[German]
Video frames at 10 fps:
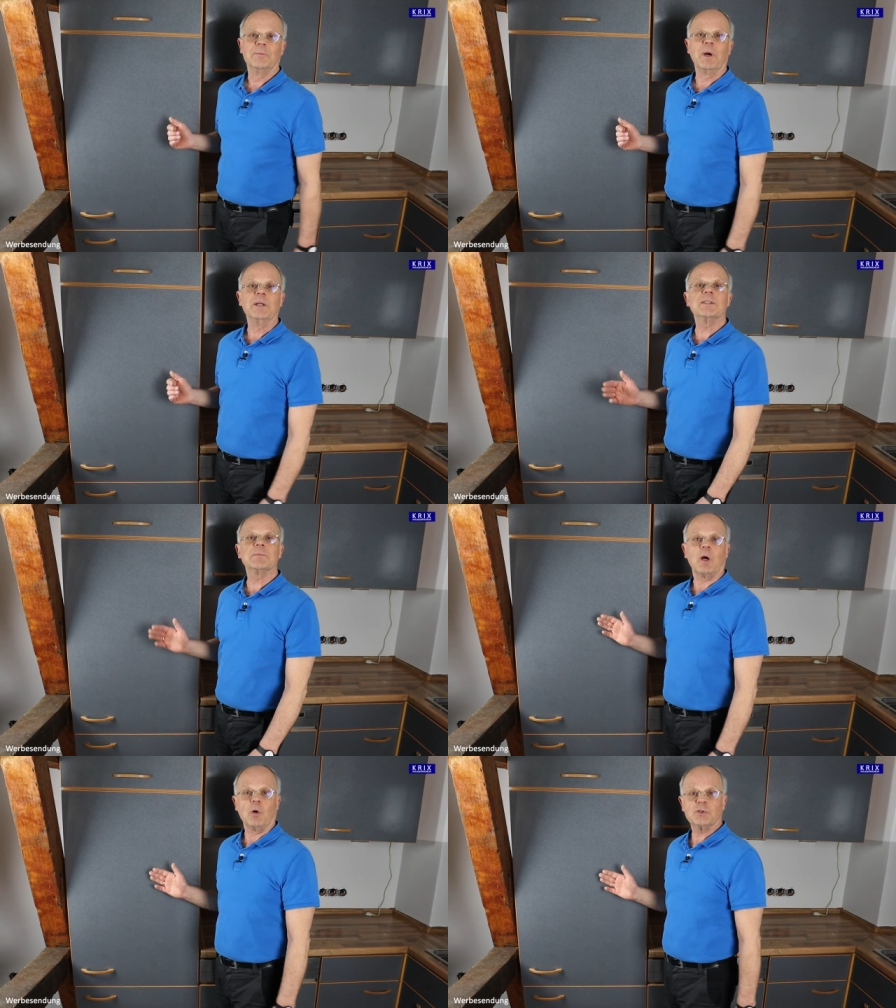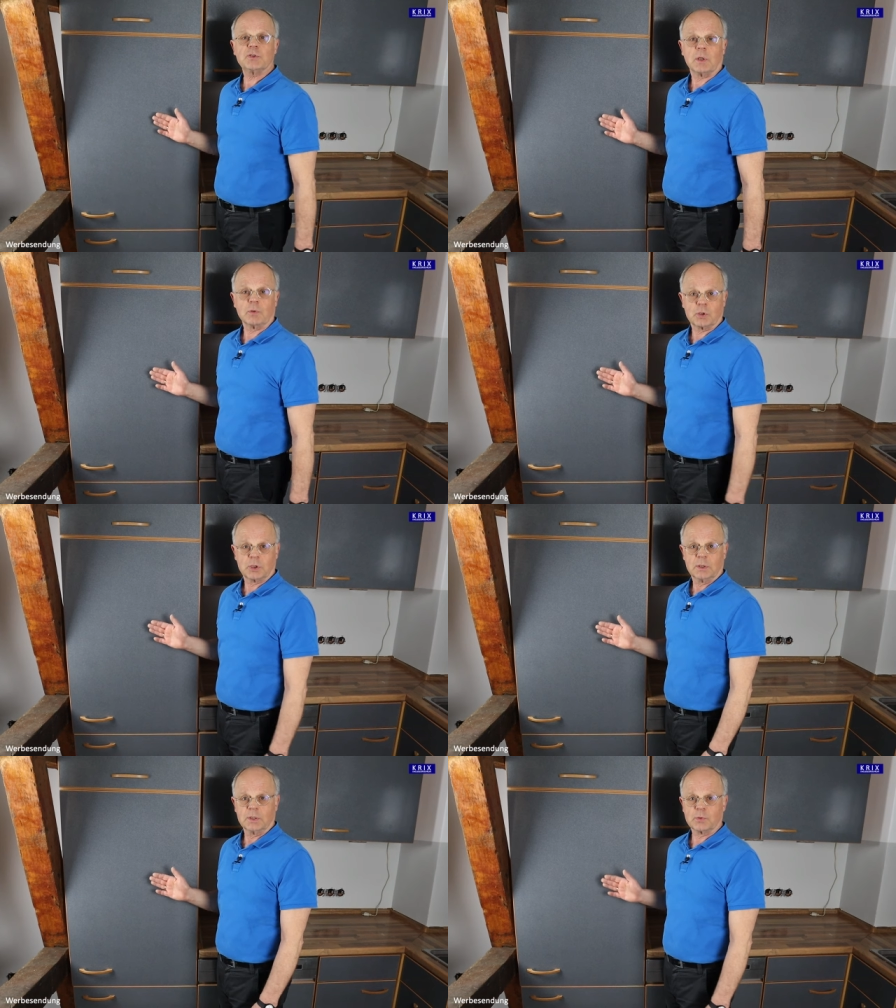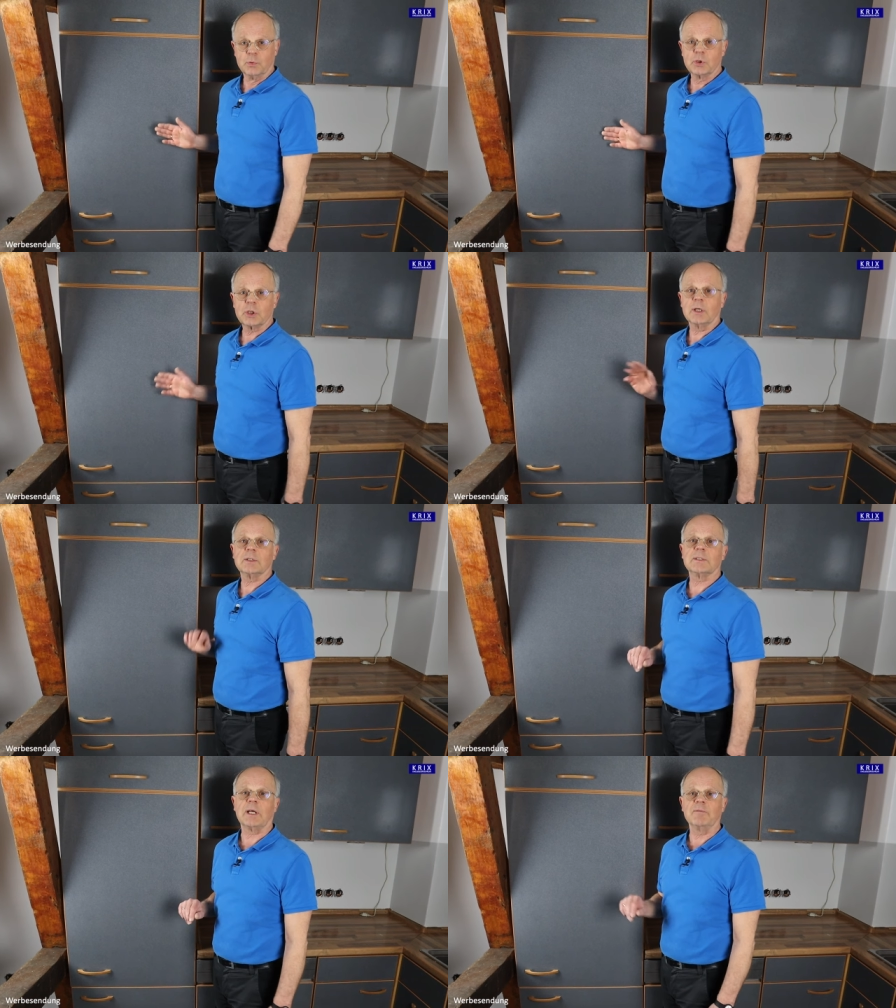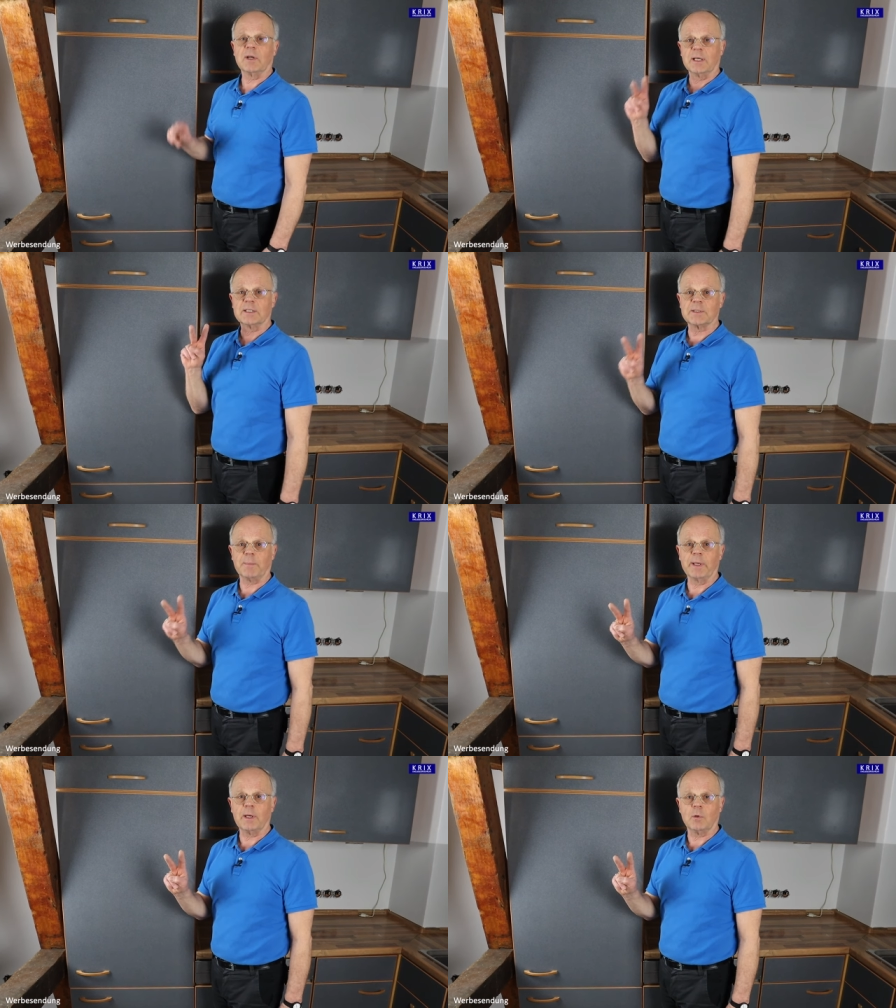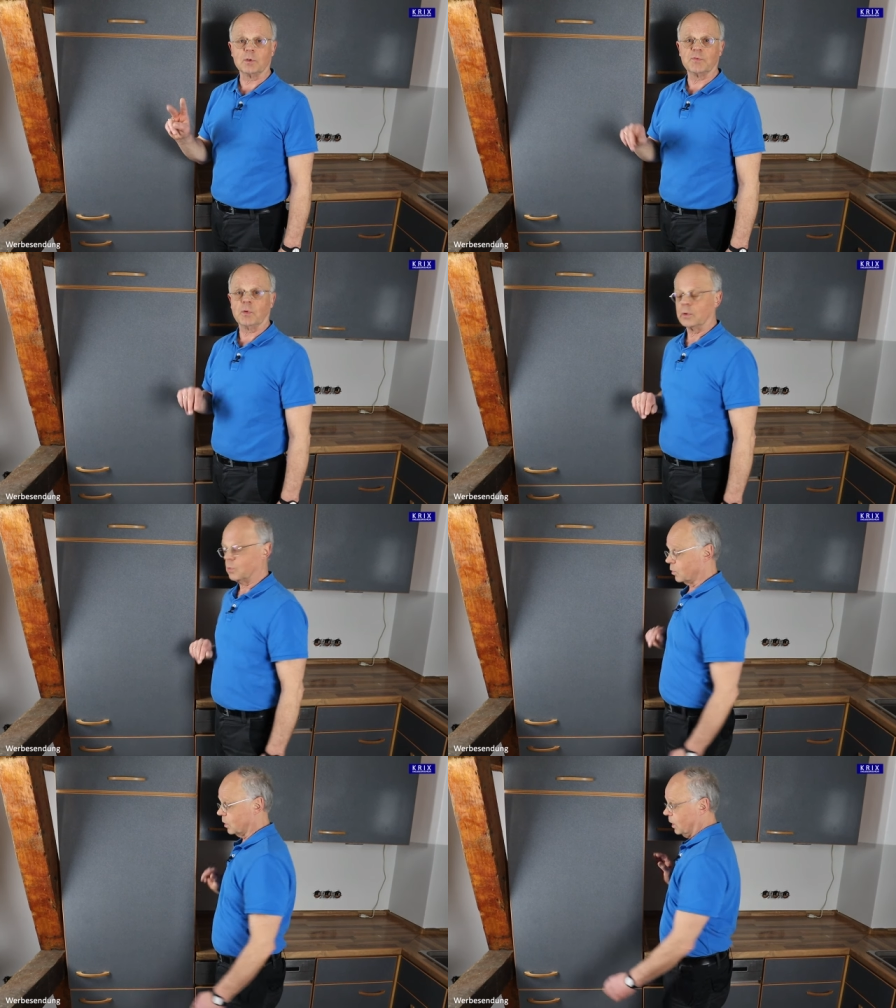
Bei diesem Austausch des Kühlschrankes haben wir gleich zwei Herausforderungen.